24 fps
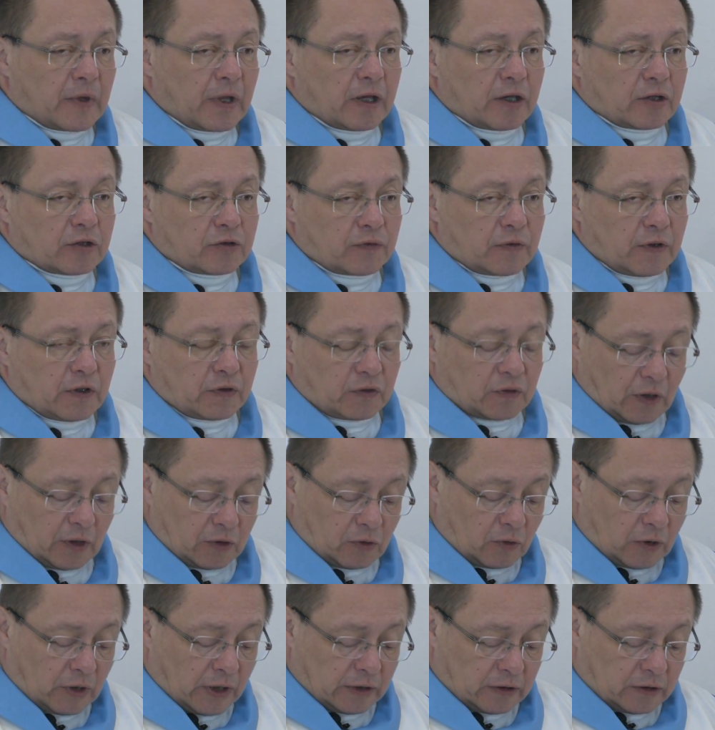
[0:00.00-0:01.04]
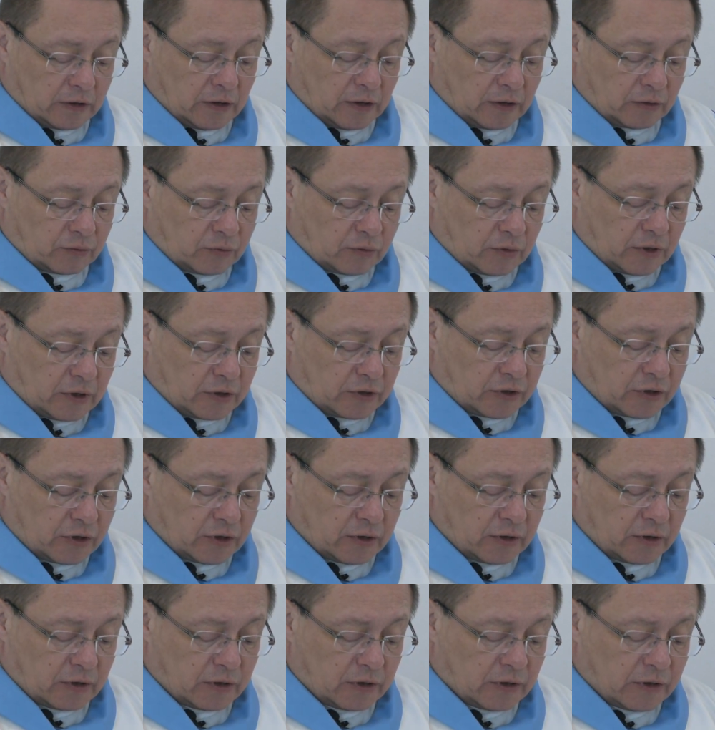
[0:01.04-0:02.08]
Ta świeca roratnia, która
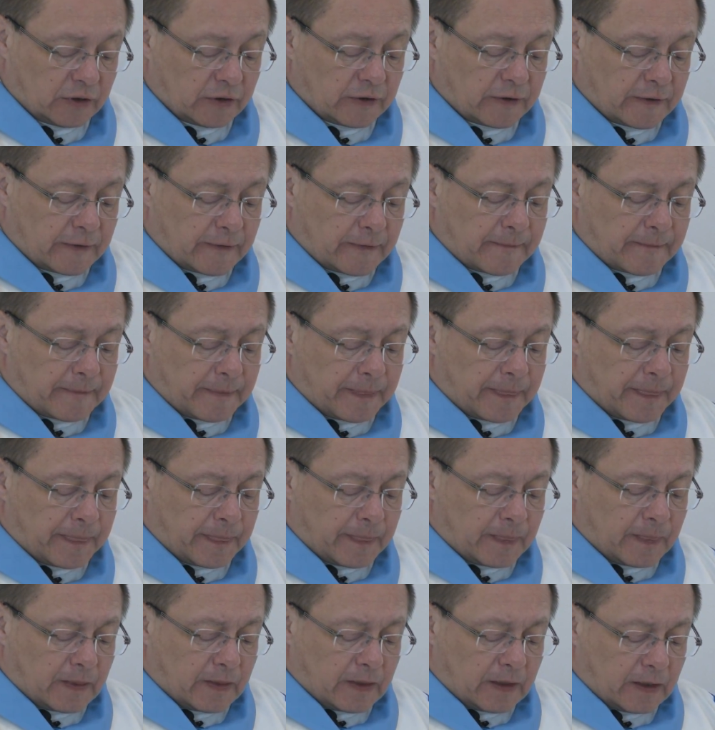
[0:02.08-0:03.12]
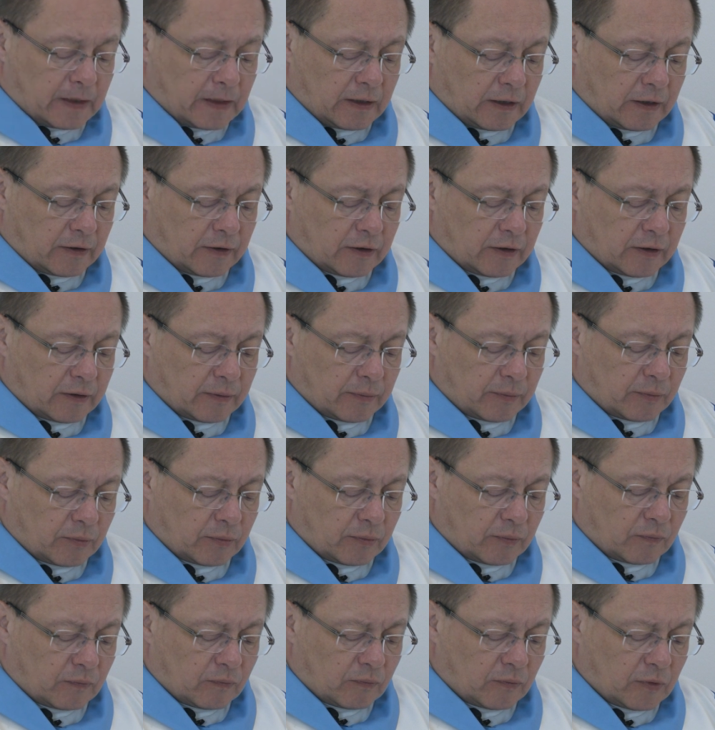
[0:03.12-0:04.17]
się y,
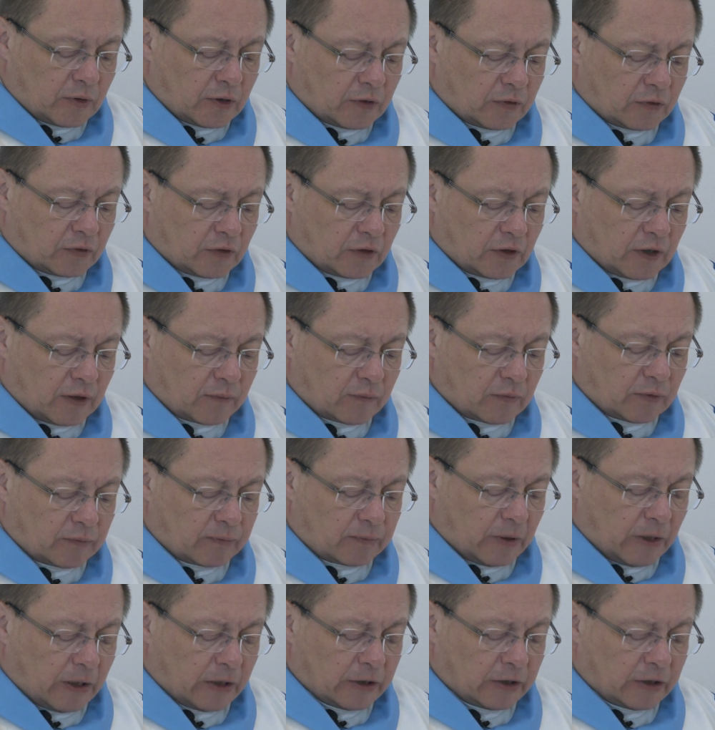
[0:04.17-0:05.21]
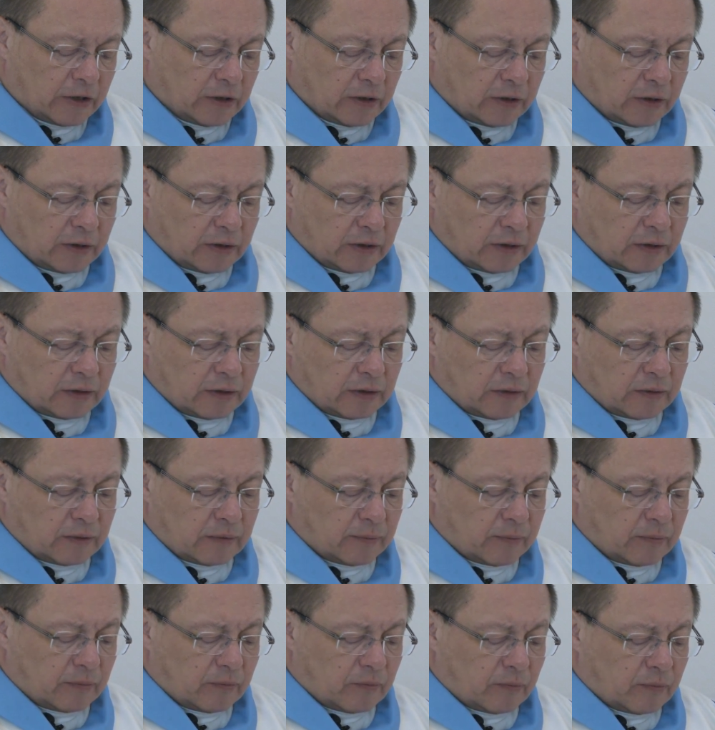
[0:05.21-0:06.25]
między nami pali,
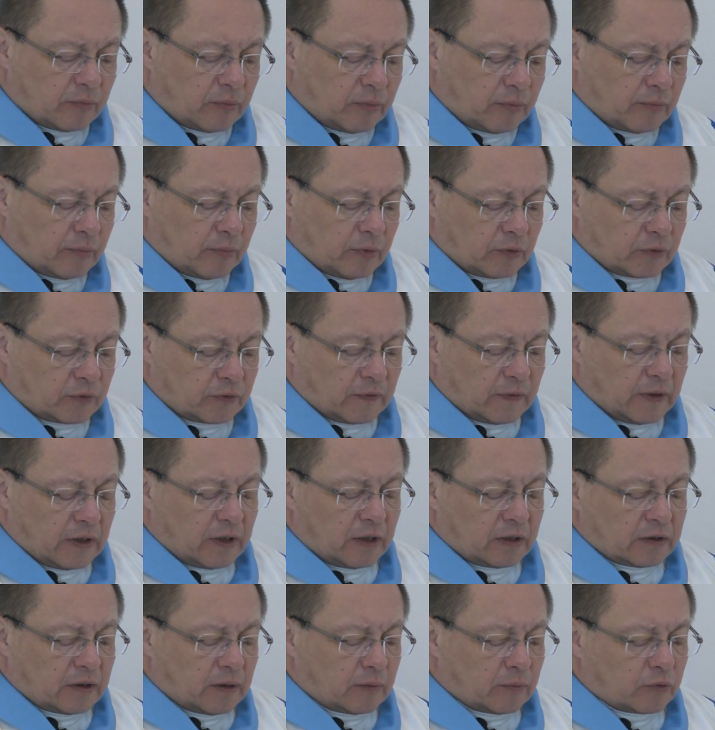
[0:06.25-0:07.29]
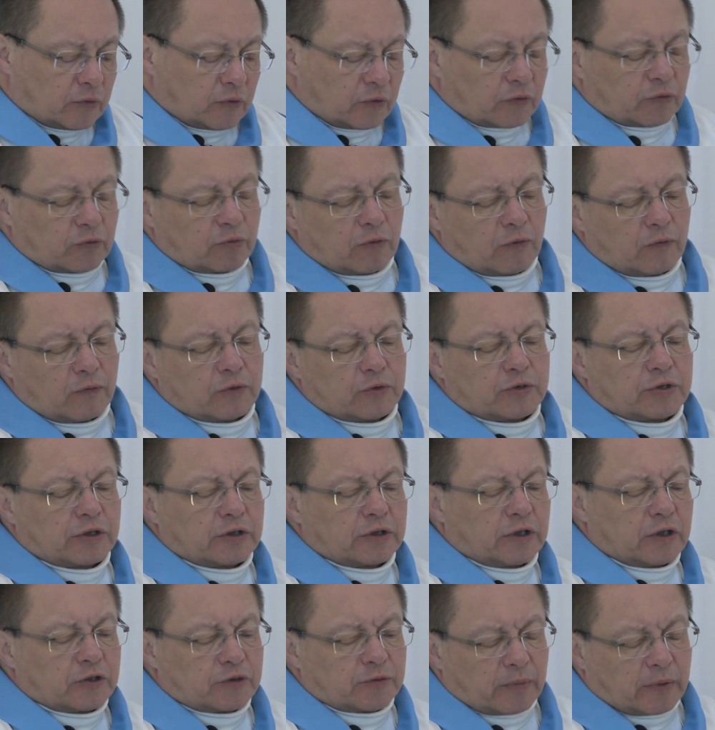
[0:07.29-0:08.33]
pozwala nam to słowo
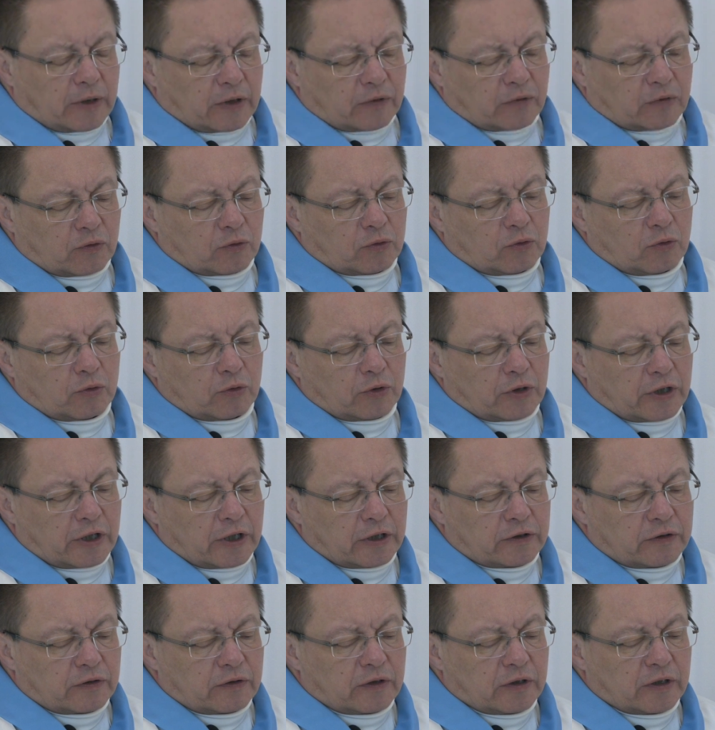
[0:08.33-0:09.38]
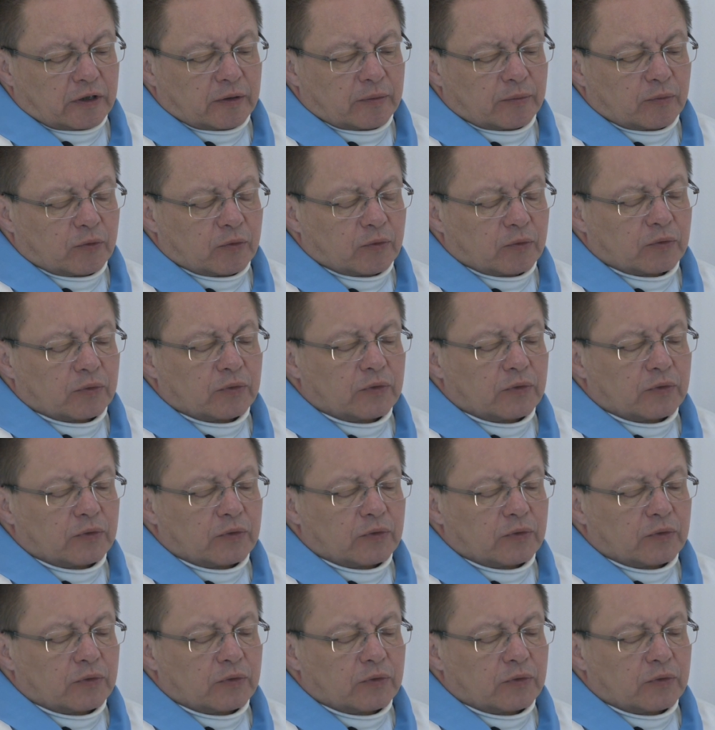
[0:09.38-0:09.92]
czytać bardzo konkretnie, bo